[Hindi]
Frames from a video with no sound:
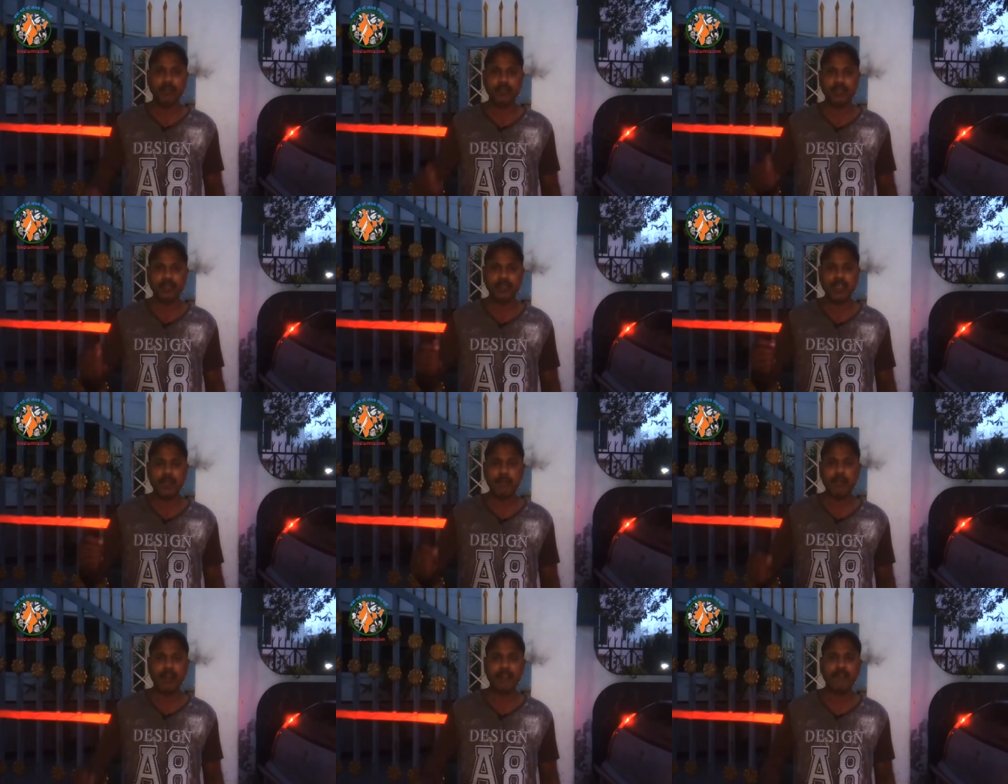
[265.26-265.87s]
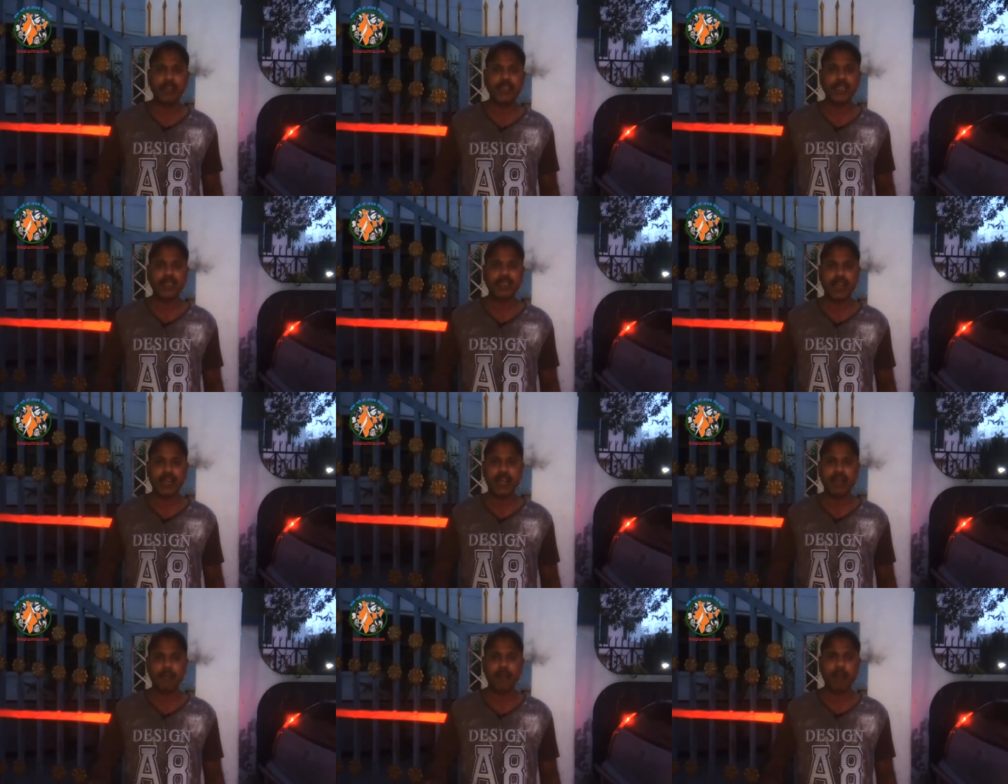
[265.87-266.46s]
जीवन व्यतीत
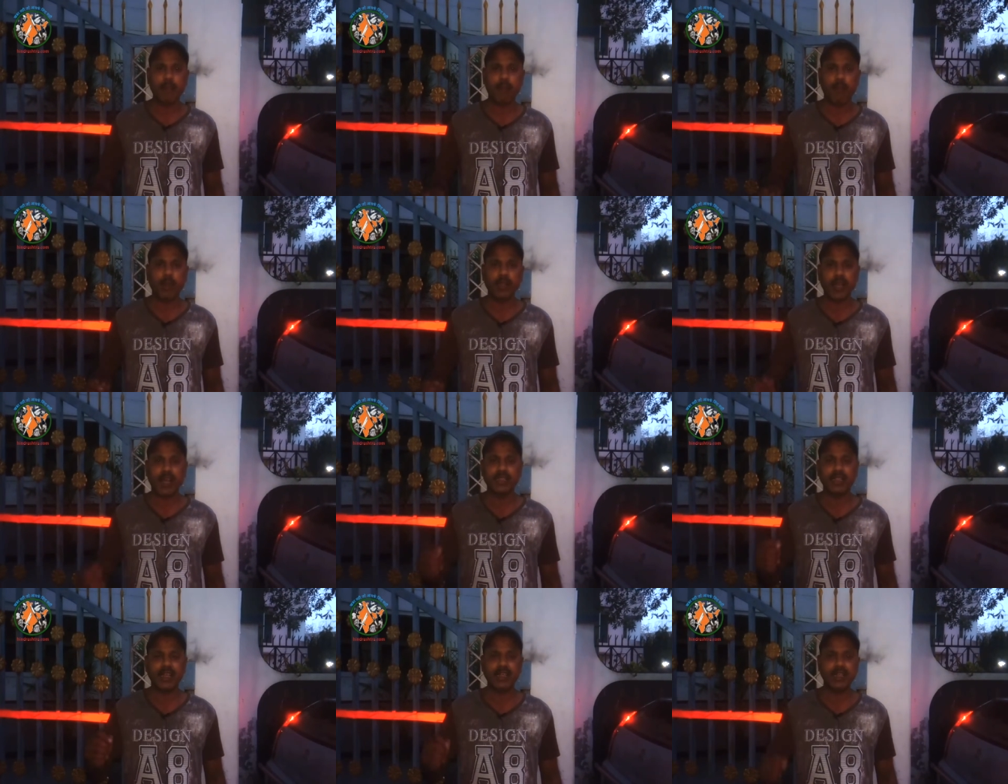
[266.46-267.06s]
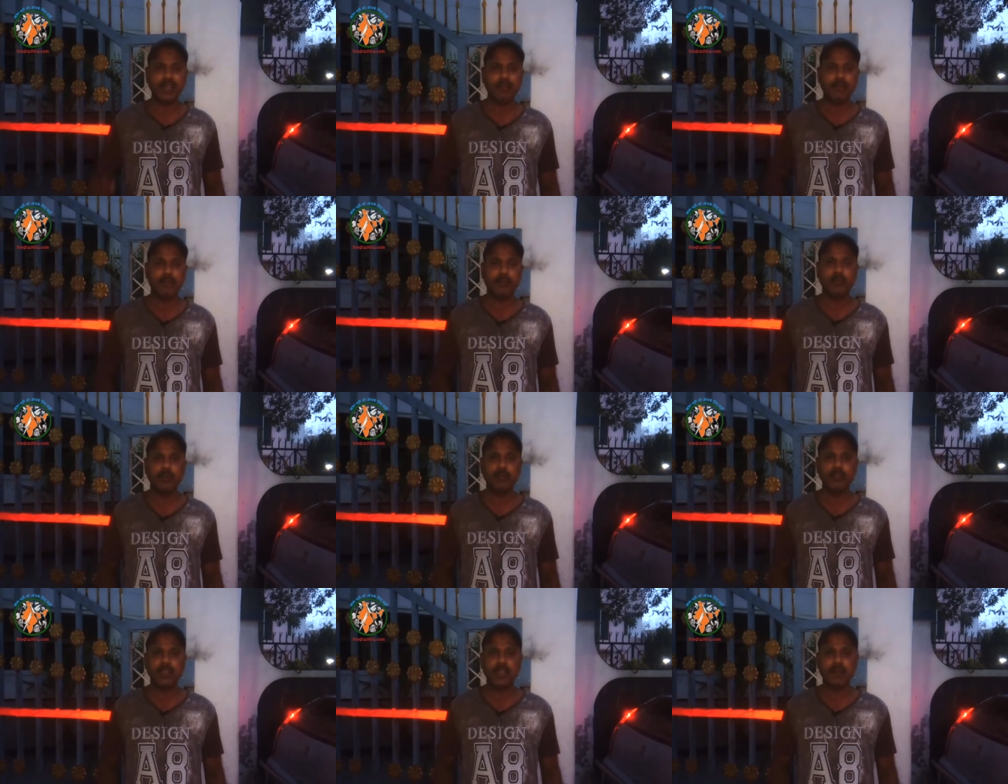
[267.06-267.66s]
करने में बहुत आसान की
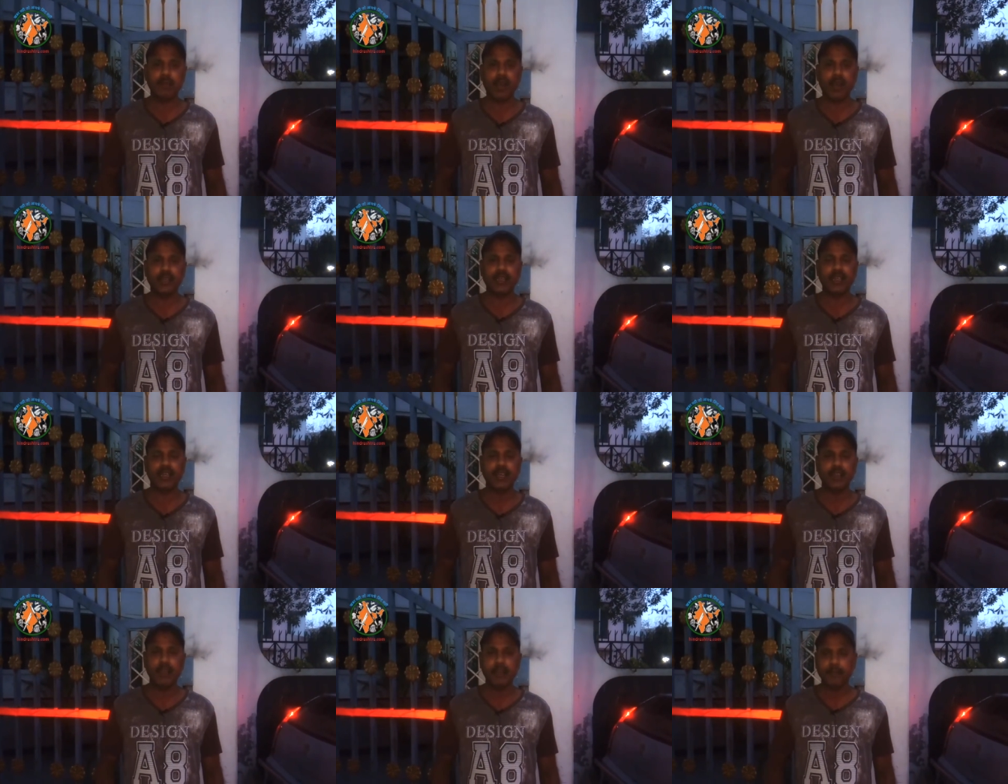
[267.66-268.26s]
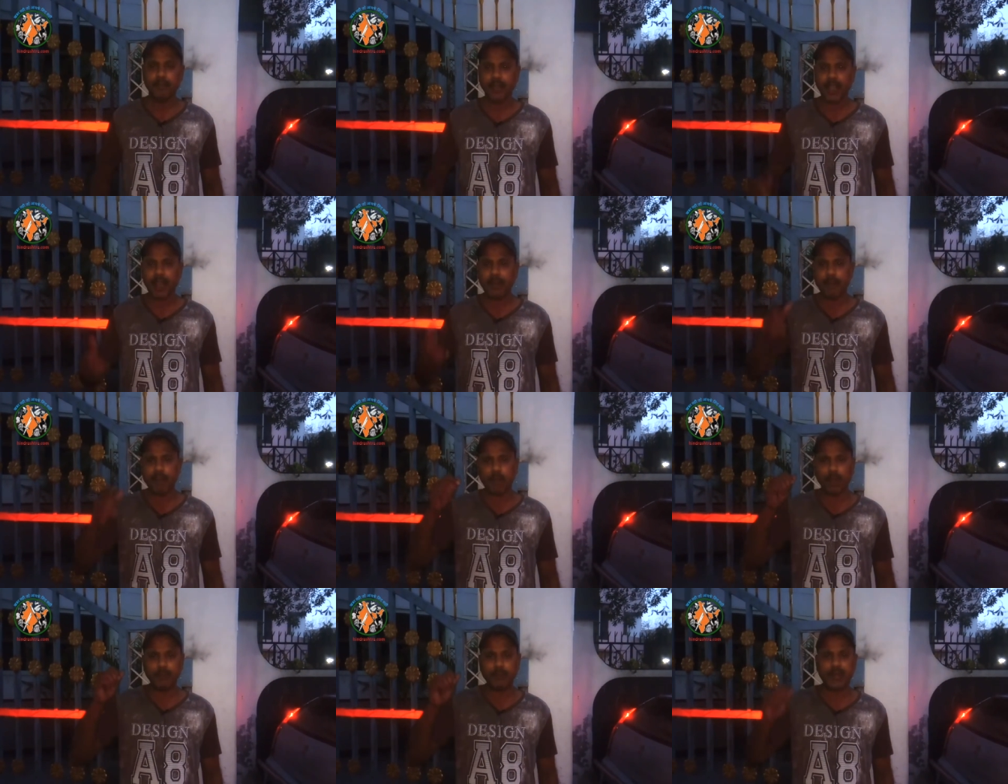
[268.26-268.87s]
उसकी बात है
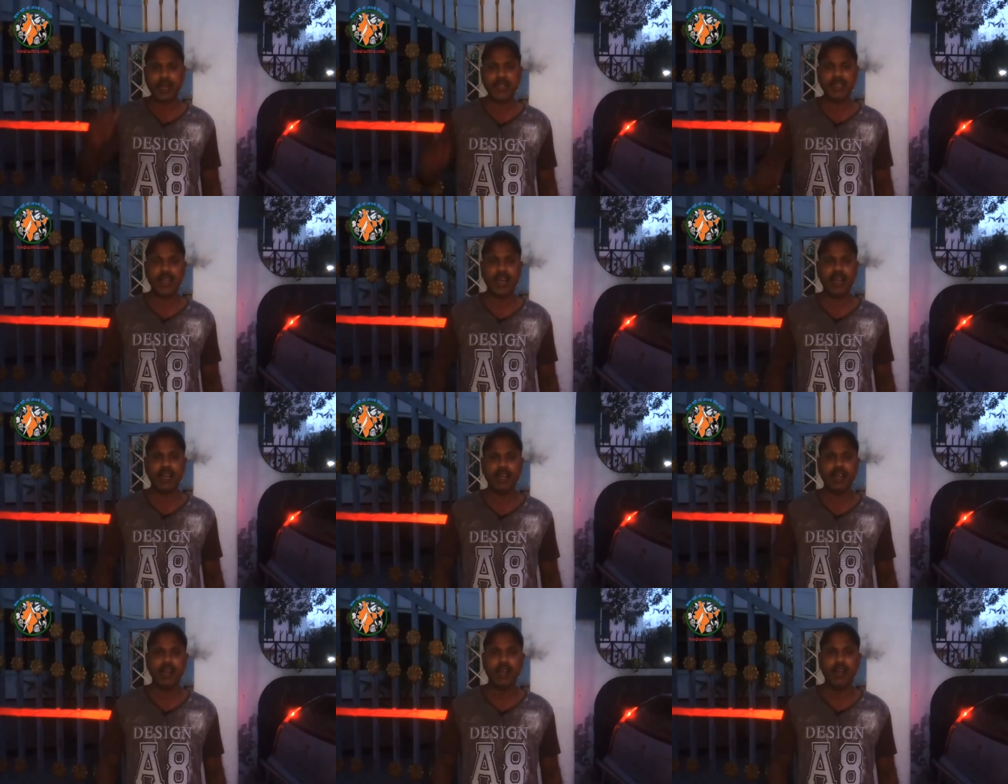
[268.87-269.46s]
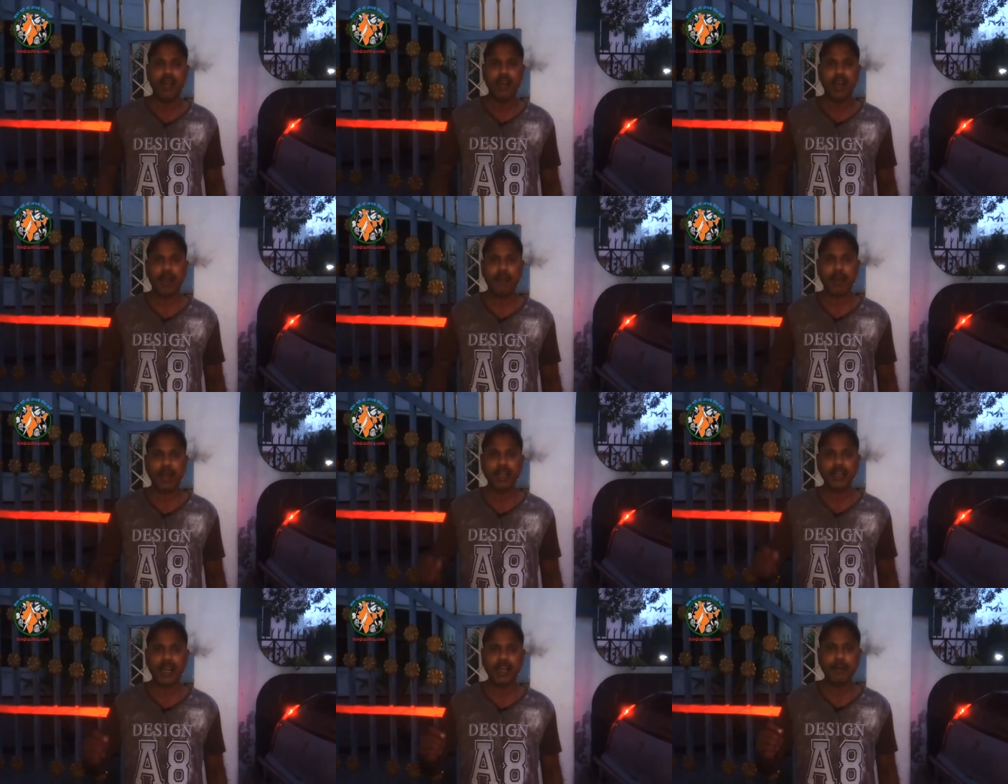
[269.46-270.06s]
हम बहुत परेशान हैं
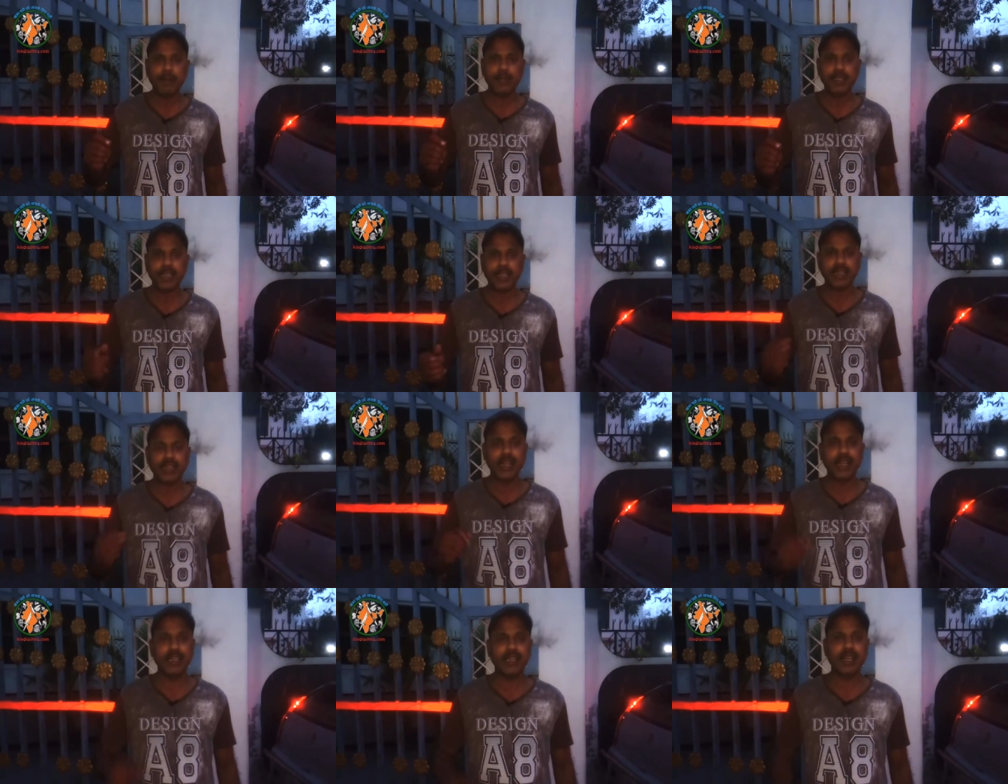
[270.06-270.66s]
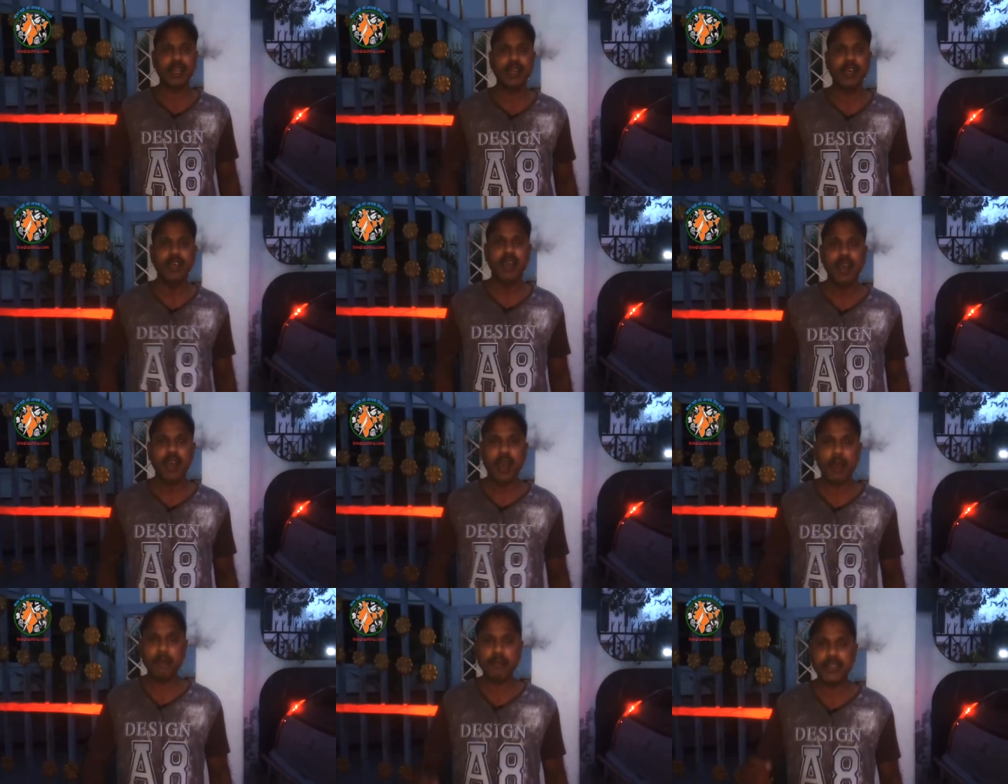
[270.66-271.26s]
हमारे घर पर छत नहीं है
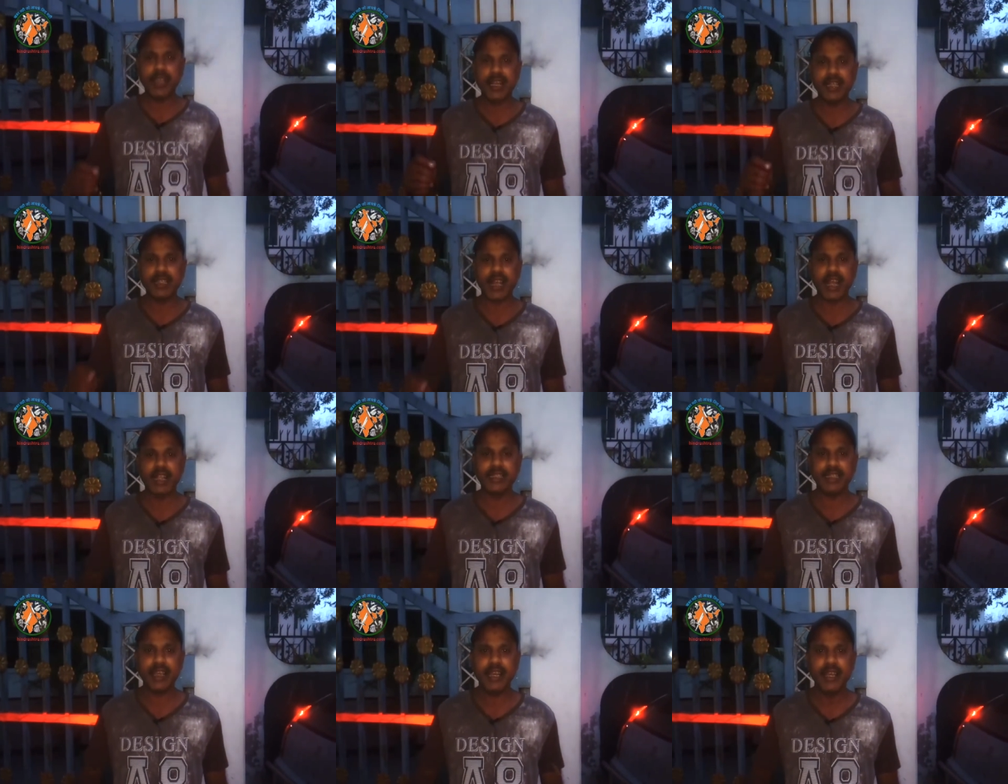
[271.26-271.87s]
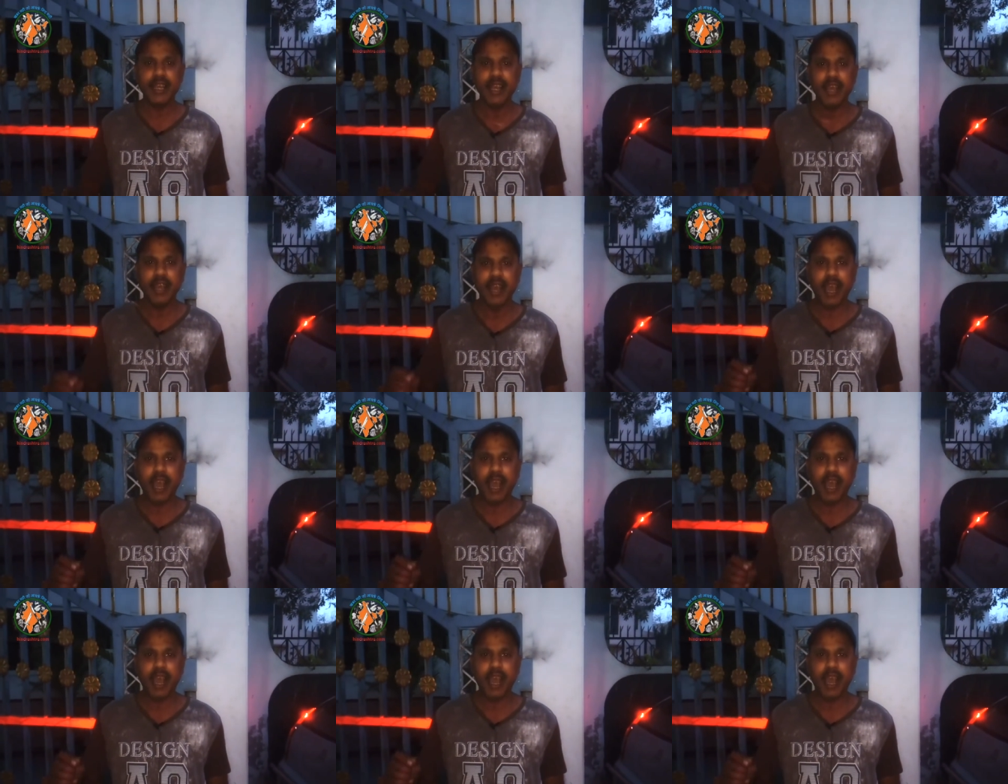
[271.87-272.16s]
हम छः साल से